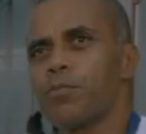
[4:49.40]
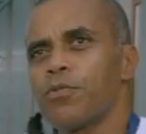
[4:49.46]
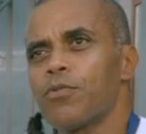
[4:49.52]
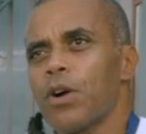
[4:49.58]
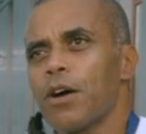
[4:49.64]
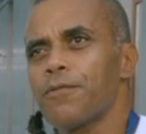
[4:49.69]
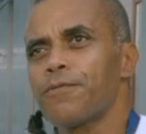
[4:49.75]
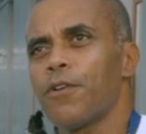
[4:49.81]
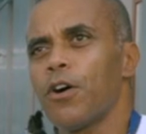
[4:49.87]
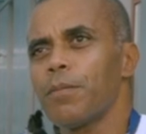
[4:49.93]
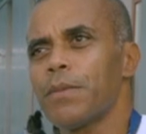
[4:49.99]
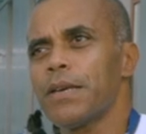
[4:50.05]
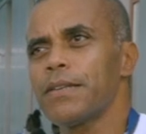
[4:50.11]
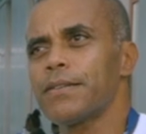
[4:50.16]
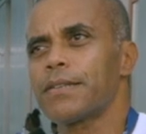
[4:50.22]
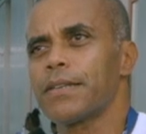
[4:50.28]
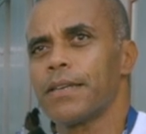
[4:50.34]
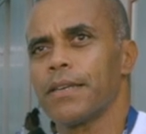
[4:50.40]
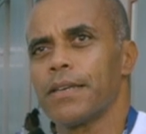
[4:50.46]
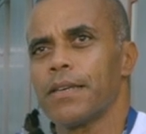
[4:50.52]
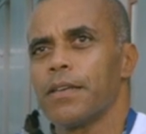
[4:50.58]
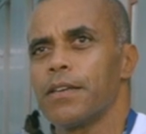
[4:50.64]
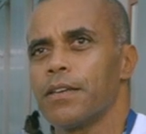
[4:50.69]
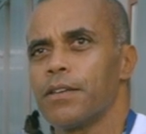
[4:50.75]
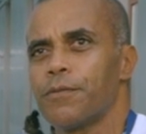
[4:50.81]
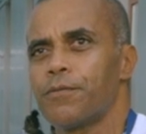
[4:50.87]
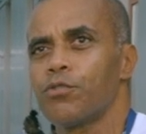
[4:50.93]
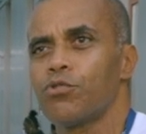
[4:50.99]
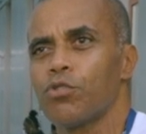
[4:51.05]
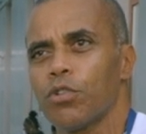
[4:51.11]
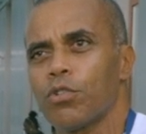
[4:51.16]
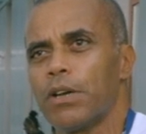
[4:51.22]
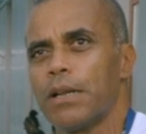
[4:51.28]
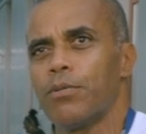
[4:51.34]
de pouvoir former ses
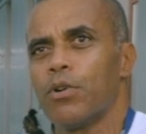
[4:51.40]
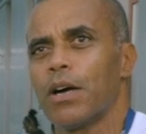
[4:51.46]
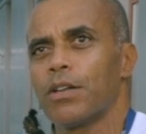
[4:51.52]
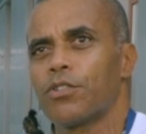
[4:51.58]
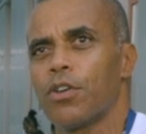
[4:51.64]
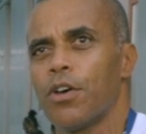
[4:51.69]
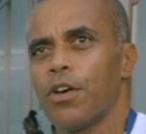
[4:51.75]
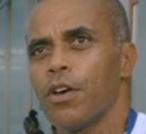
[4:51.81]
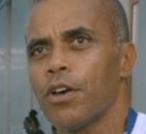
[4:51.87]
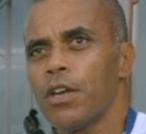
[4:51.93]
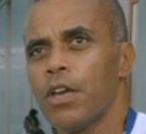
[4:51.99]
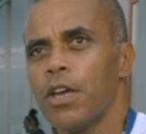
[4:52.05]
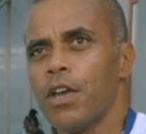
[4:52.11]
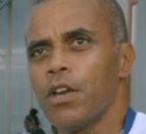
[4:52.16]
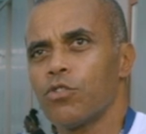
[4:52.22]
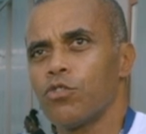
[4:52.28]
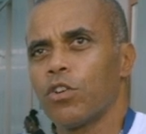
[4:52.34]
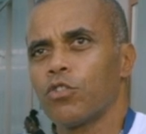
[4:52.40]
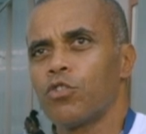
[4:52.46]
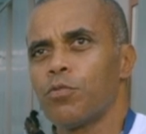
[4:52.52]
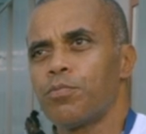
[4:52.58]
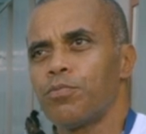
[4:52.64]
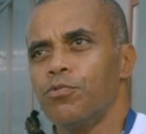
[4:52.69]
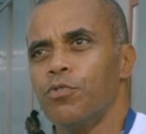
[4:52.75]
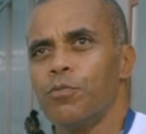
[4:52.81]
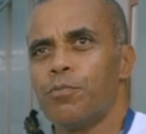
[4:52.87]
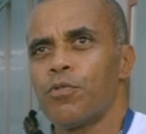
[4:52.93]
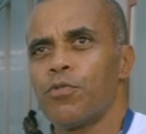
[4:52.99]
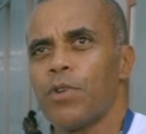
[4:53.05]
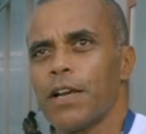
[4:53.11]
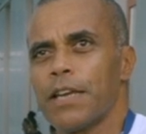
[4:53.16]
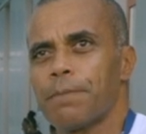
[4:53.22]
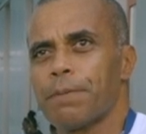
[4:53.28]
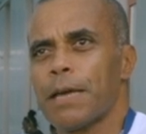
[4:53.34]
futurs collaborateurs, donc de,
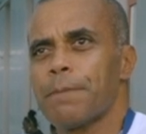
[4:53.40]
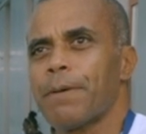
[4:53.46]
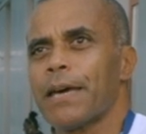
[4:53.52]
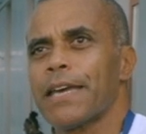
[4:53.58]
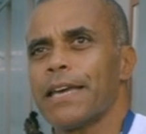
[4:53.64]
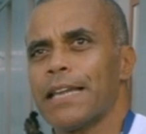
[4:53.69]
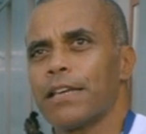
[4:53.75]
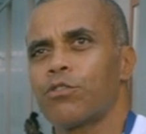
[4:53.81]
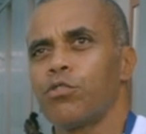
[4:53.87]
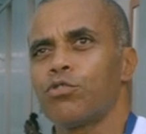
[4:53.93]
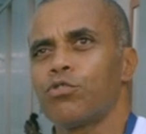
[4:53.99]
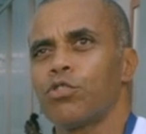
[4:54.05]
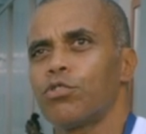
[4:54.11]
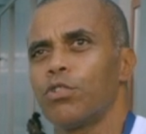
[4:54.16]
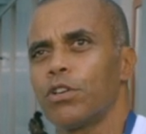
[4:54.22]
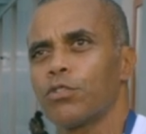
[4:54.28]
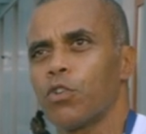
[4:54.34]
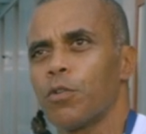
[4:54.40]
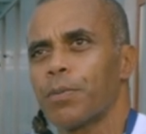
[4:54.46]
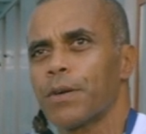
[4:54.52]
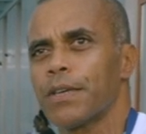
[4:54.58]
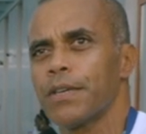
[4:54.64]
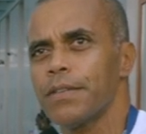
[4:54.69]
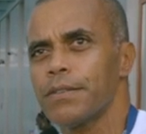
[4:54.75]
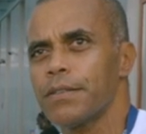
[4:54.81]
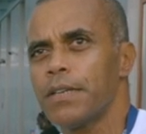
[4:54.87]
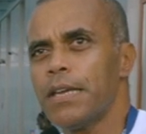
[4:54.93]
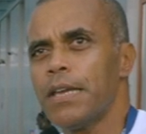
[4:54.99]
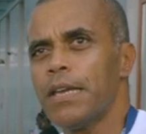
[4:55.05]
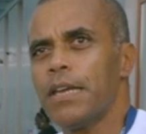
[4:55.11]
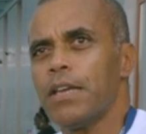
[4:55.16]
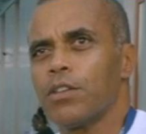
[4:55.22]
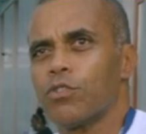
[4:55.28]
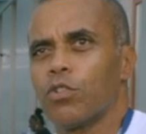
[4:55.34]
pouvoir les préparer à la culture de l'entreprise,
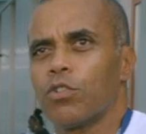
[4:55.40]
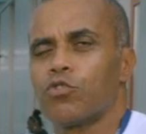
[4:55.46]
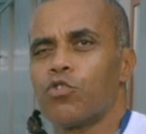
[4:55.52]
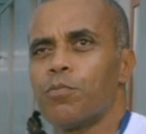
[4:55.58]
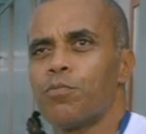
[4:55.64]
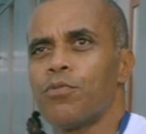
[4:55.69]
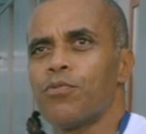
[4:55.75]
donc de